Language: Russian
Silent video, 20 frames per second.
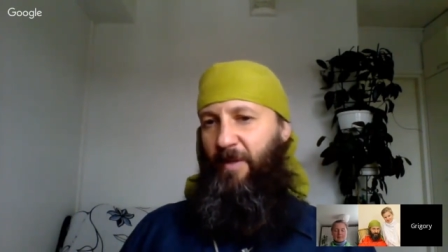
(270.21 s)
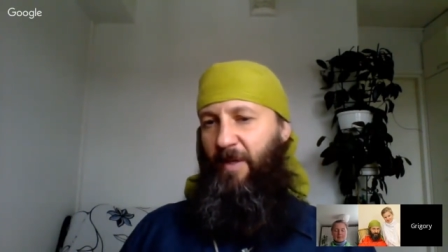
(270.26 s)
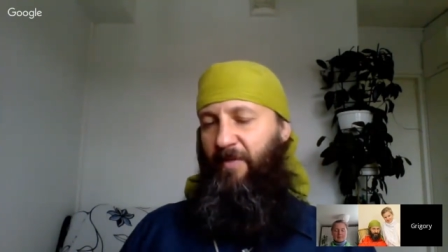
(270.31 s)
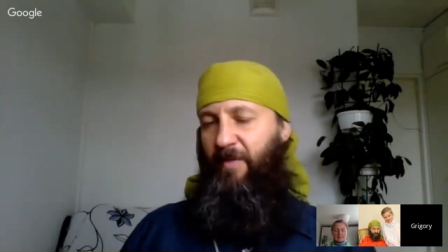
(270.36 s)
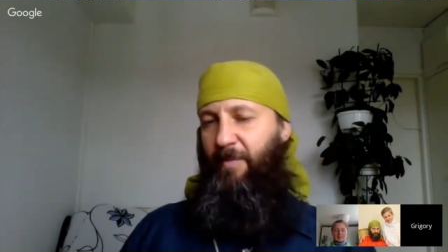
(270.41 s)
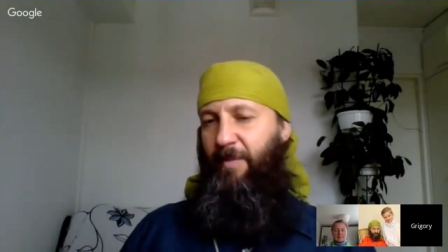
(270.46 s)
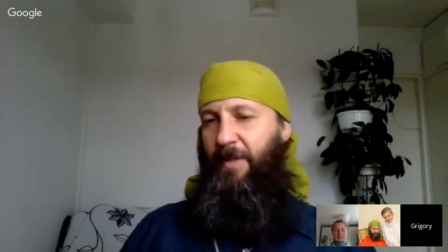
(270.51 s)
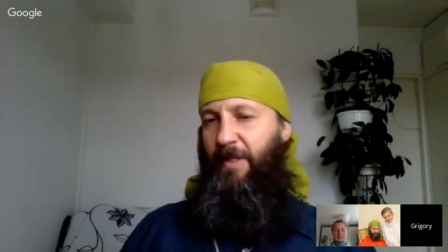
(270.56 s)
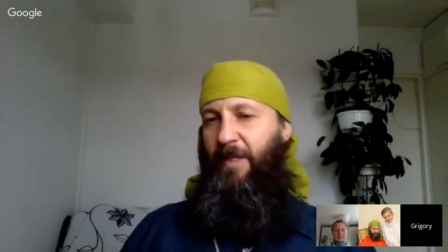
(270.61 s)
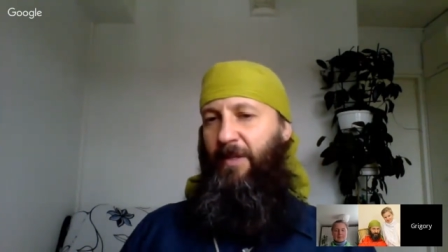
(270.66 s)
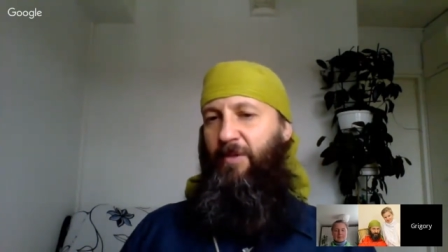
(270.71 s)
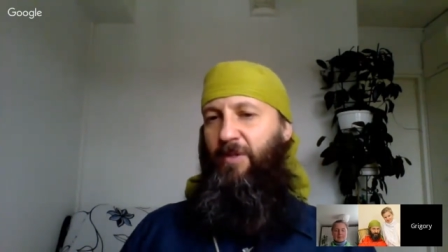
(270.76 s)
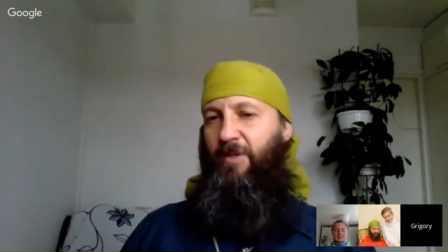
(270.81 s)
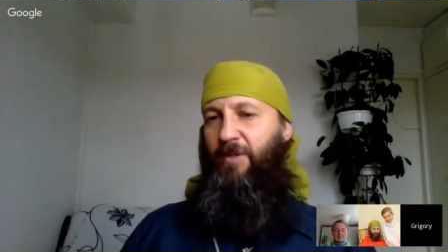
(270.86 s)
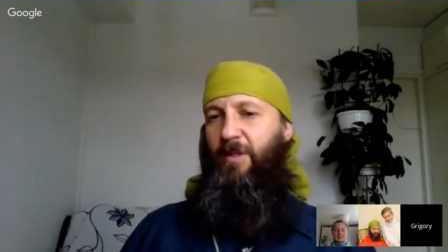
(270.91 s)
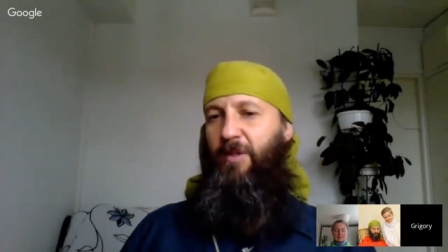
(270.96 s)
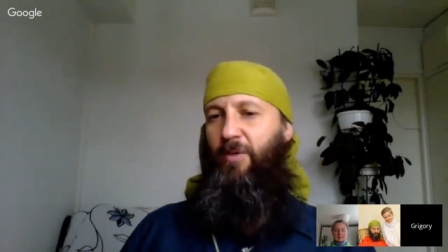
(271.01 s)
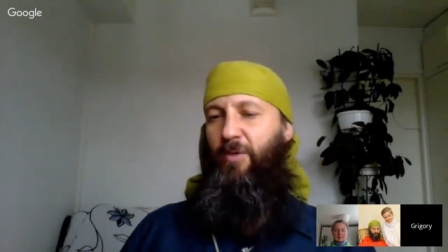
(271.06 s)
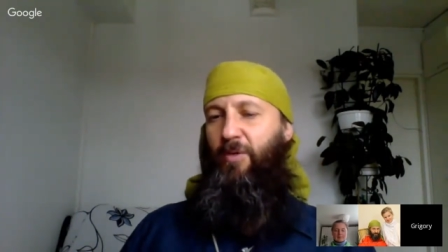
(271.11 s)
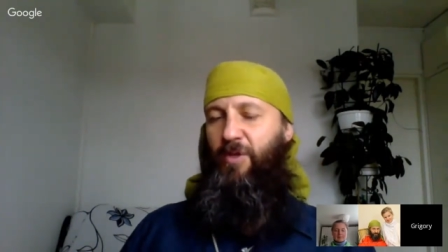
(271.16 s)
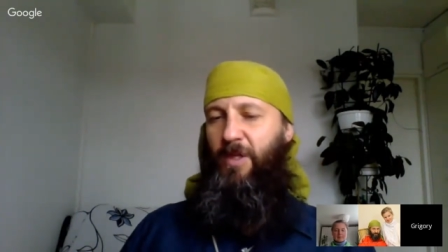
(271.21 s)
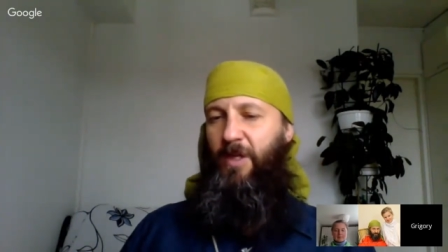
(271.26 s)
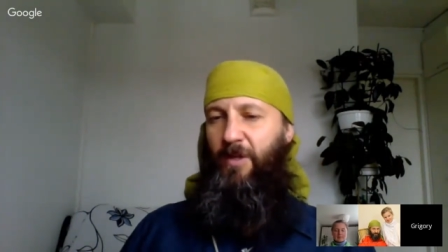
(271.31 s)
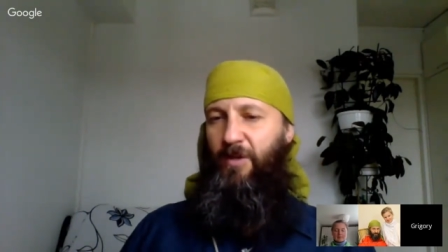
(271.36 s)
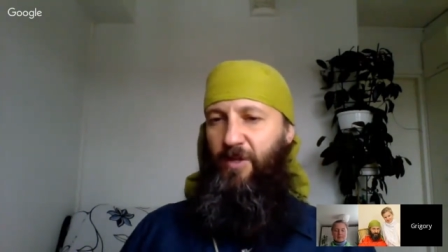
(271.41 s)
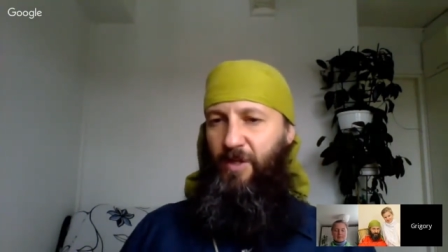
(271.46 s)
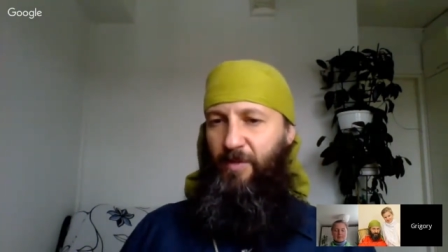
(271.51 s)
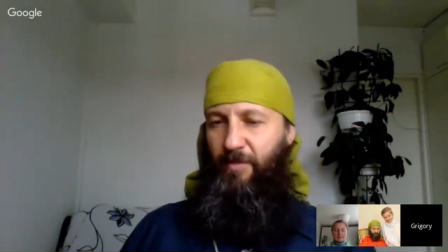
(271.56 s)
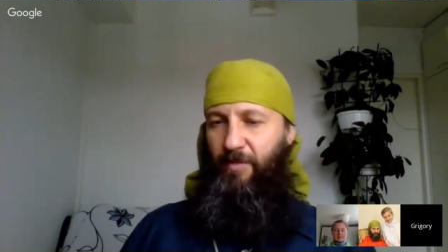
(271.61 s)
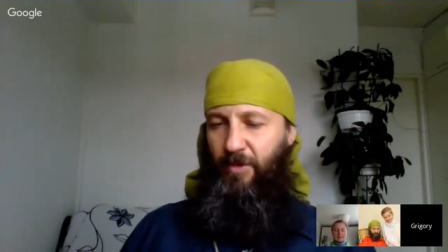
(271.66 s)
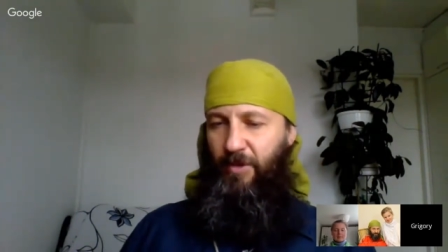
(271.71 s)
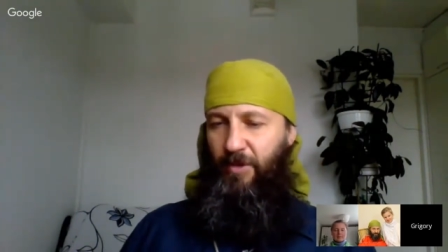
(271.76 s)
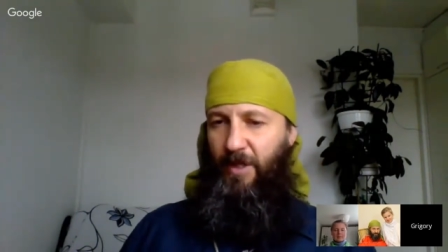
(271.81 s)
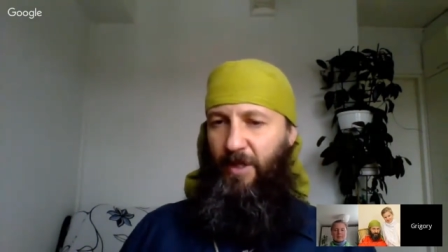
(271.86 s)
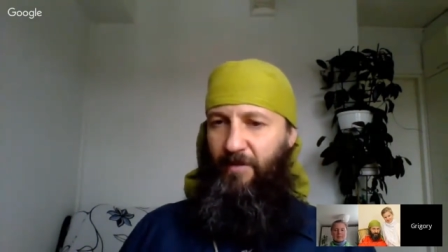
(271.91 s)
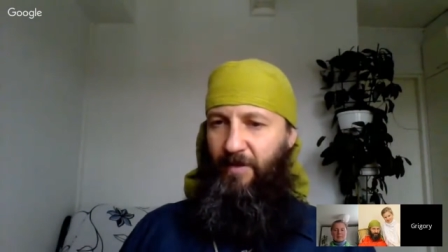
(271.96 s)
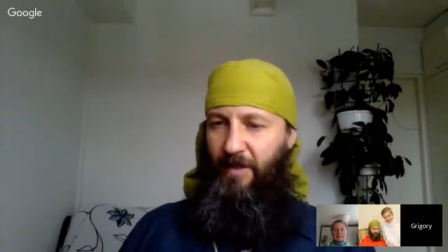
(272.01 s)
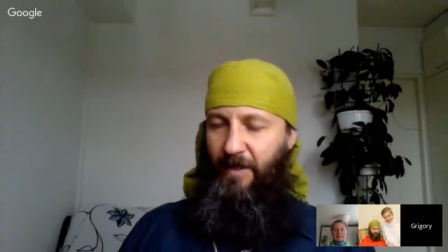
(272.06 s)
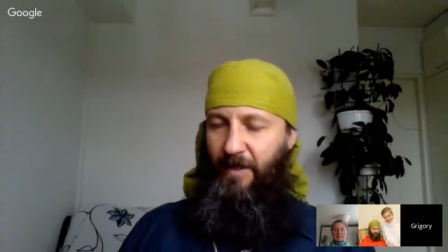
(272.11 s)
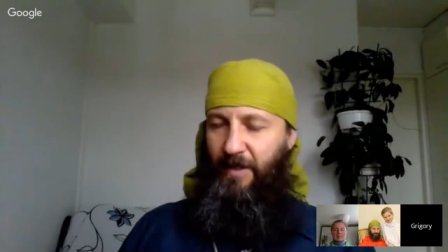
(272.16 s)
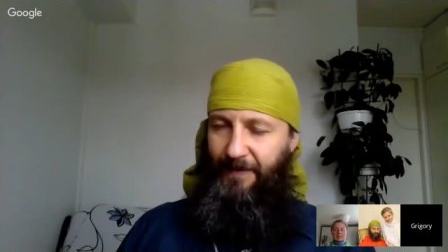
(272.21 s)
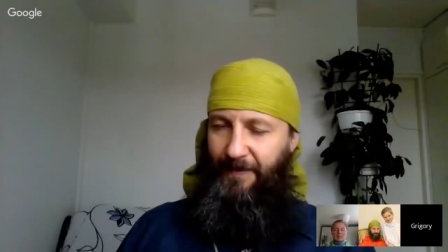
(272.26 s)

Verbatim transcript: если вы передаете это окружающим, то есть если вы